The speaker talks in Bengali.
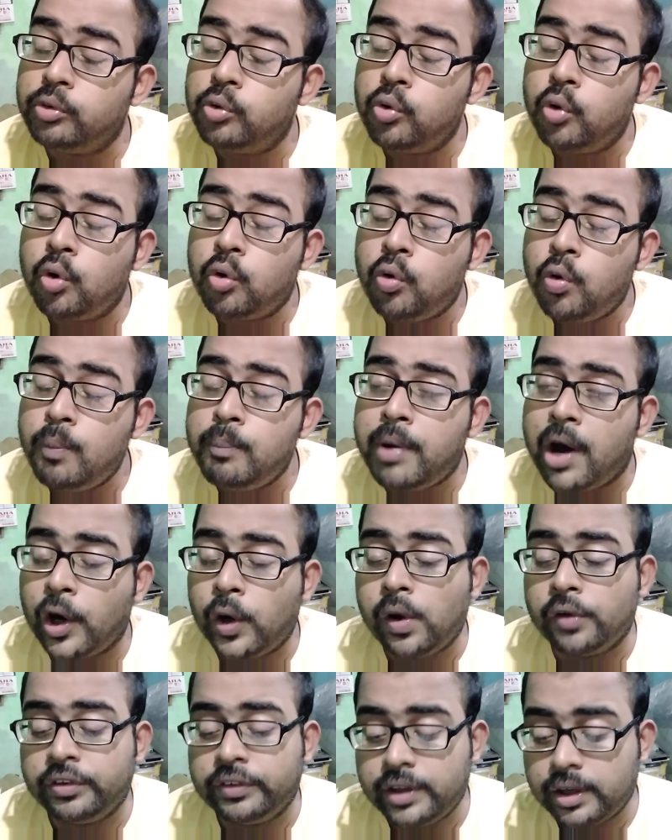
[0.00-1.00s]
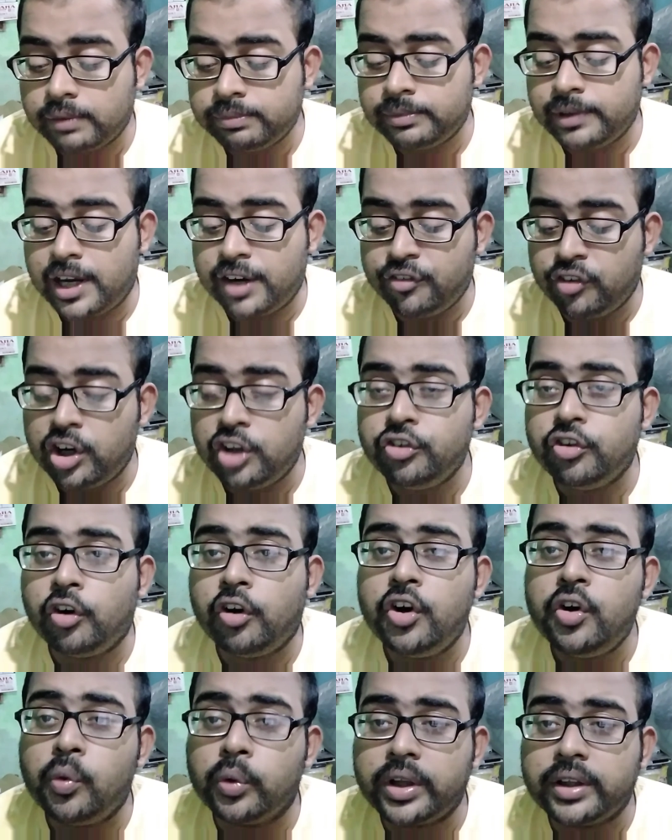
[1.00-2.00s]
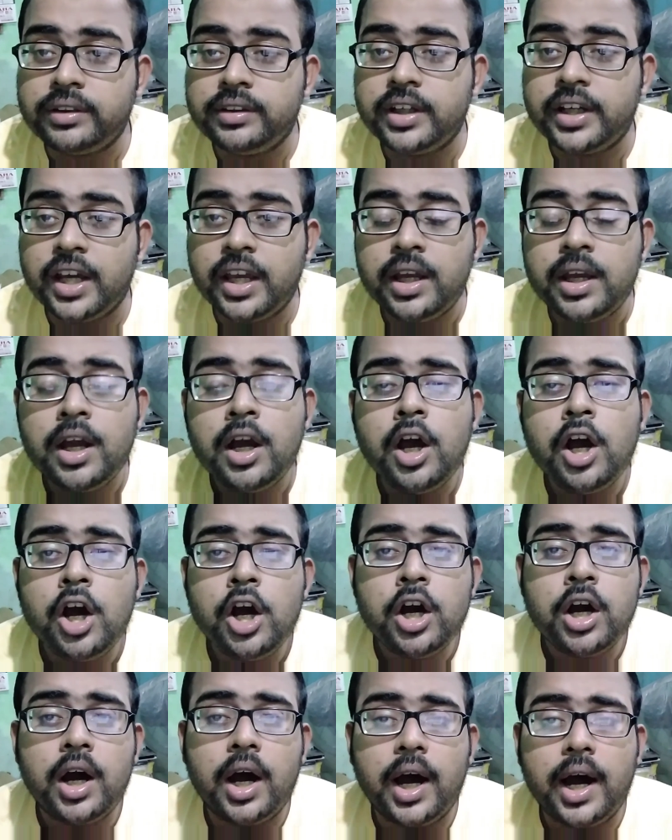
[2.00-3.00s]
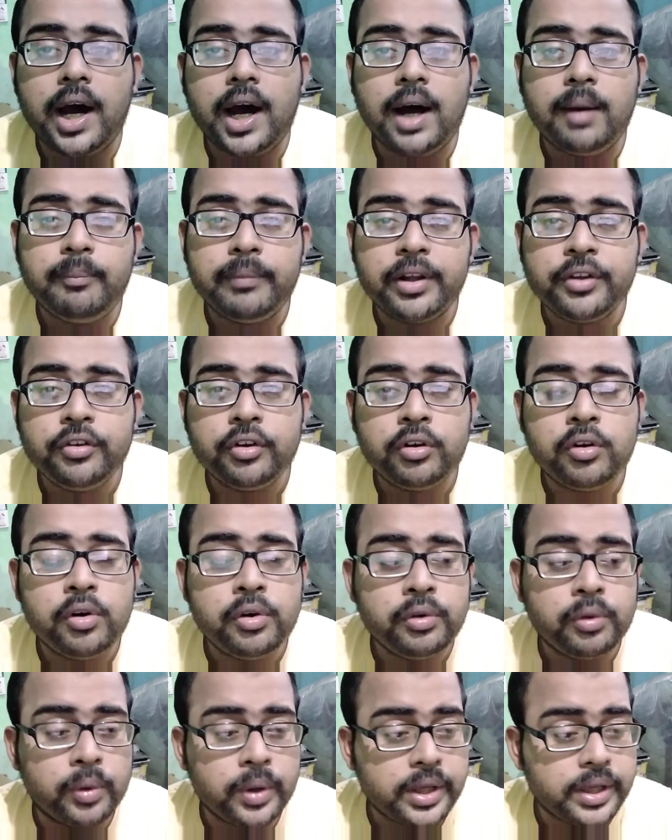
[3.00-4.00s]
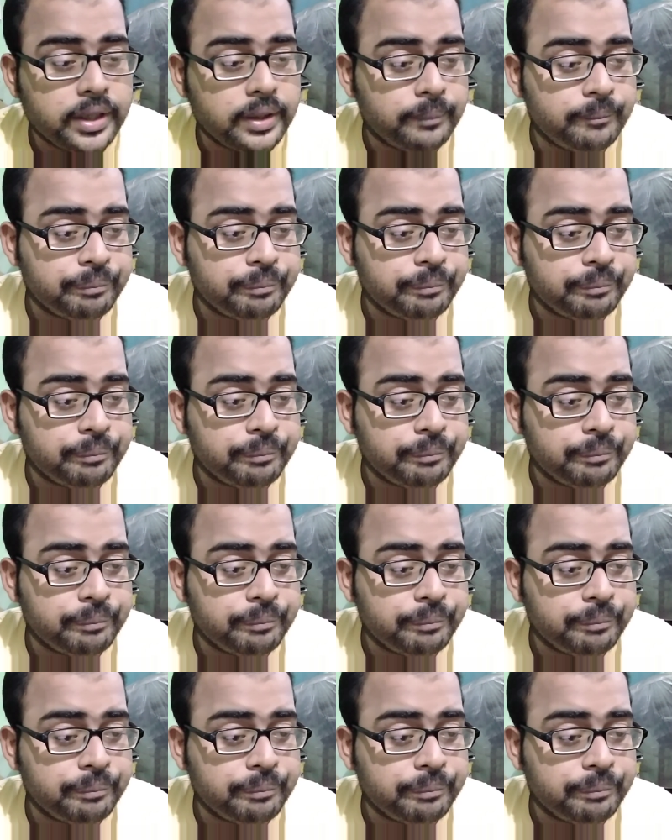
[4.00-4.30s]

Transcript: গুলো খুব ভালো আসে তার ফলে যখন ওটার থেকে আমরা যখন ওই